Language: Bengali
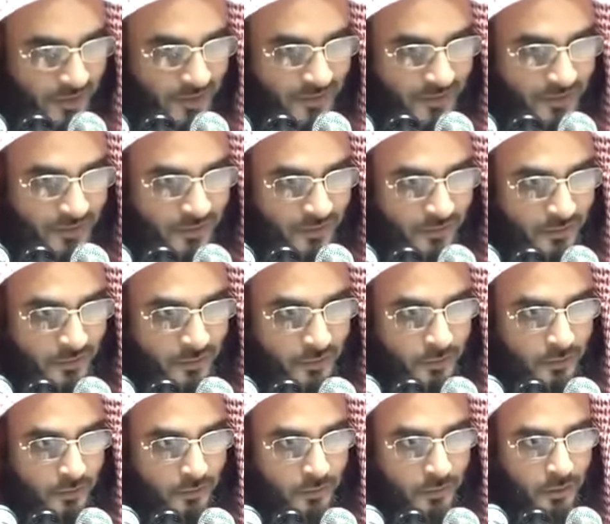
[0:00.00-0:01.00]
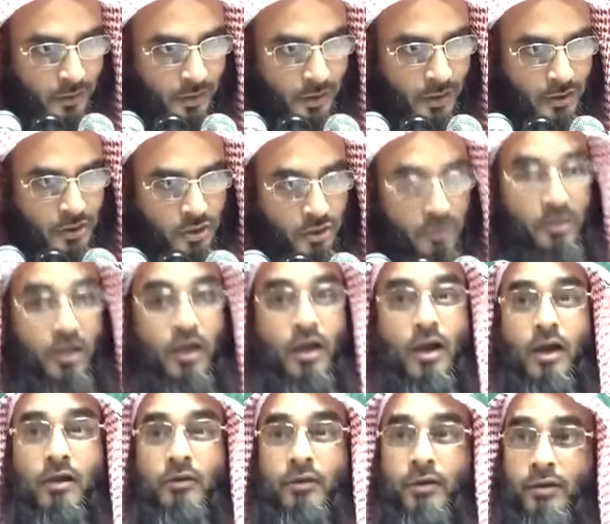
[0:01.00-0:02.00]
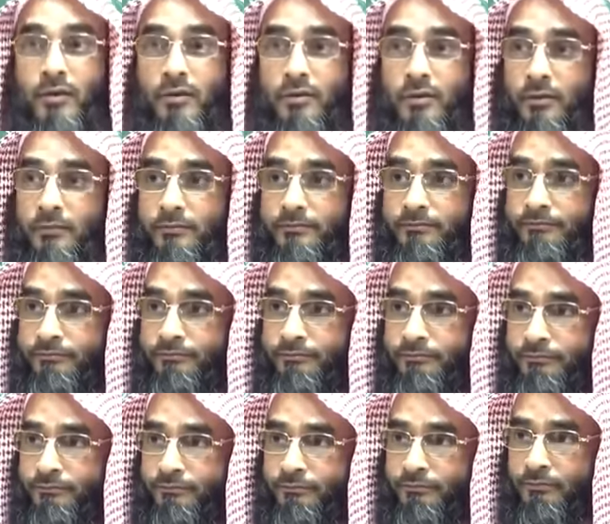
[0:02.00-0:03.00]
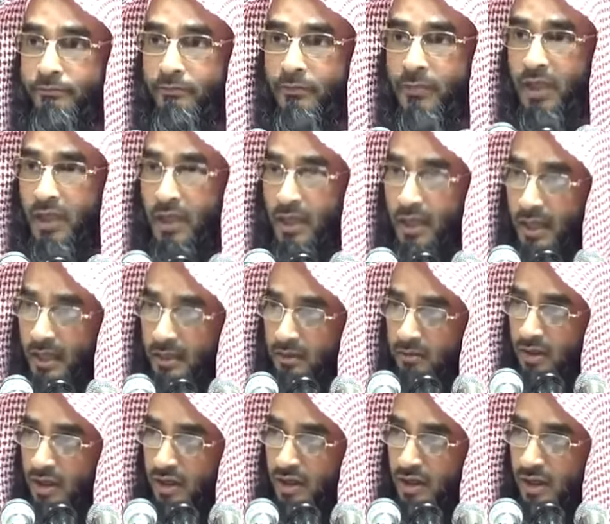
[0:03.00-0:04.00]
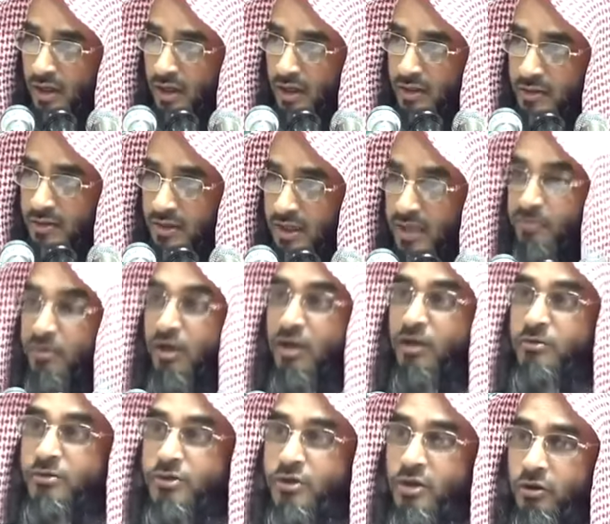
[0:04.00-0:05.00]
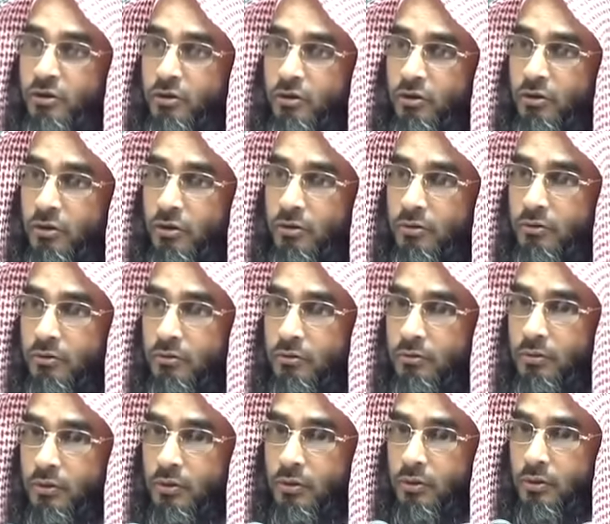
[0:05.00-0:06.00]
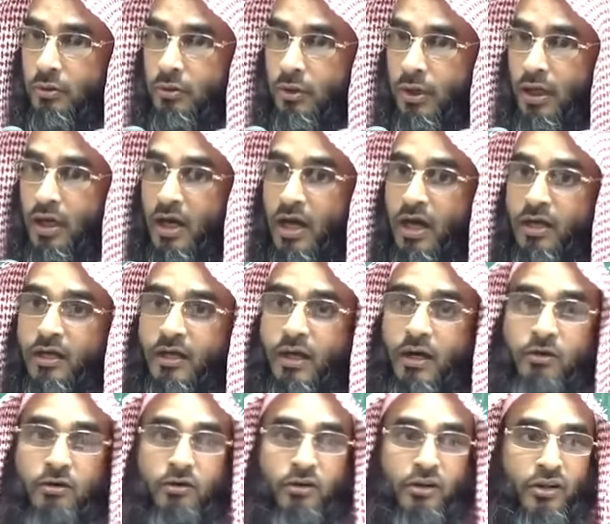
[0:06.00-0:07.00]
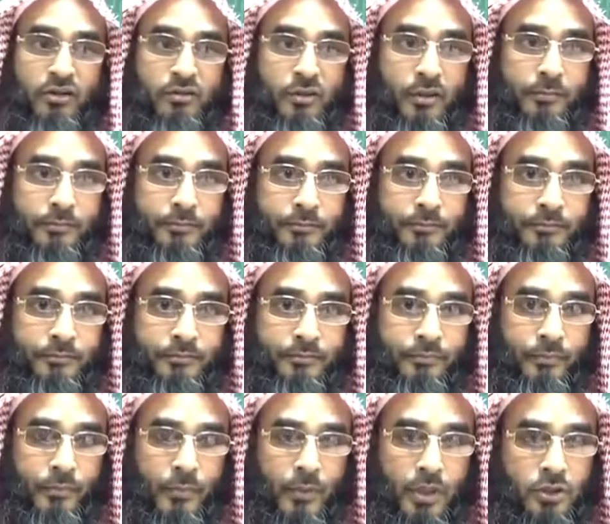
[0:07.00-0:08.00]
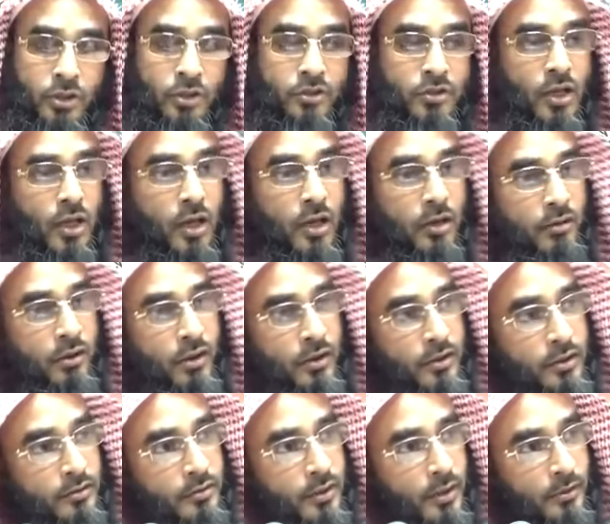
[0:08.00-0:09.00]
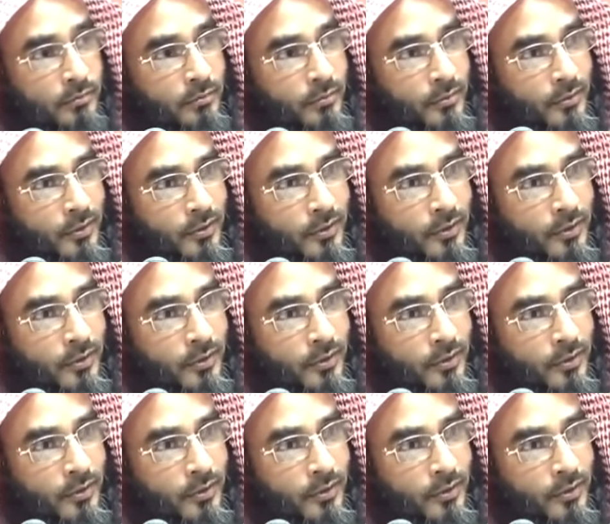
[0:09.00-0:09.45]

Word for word: তো না হ্যাঁ সজাগ হয়ে যেতাম ইহান্নাস হে মানব সকল কান খাড়া করে নিতাম সজাগ হয়ে যেতাম